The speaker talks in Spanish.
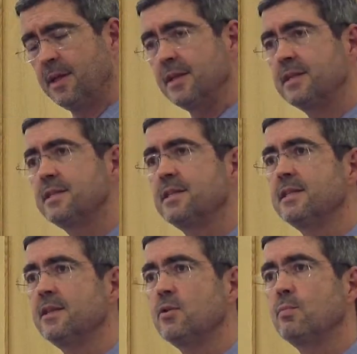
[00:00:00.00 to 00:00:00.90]
Y en este
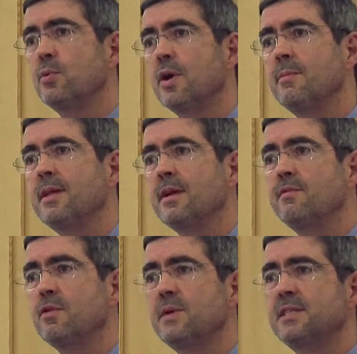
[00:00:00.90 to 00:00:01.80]
sentido, el programa de
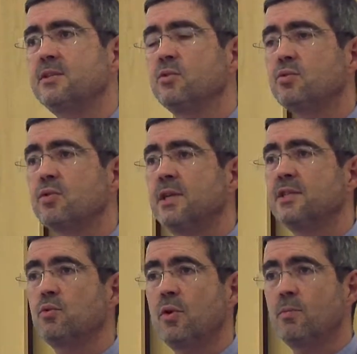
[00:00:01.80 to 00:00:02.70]
reformas
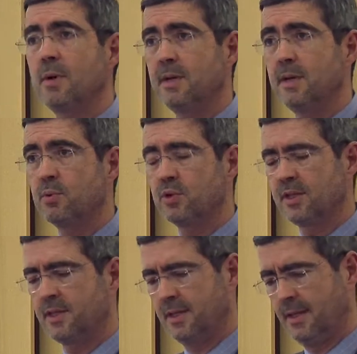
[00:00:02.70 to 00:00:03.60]
estructurales juega un papel
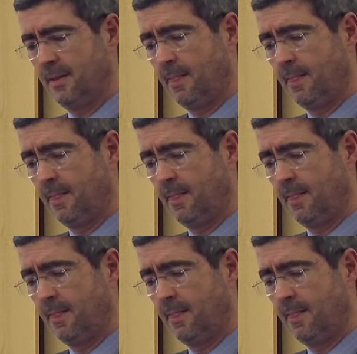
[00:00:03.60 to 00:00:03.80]
importante.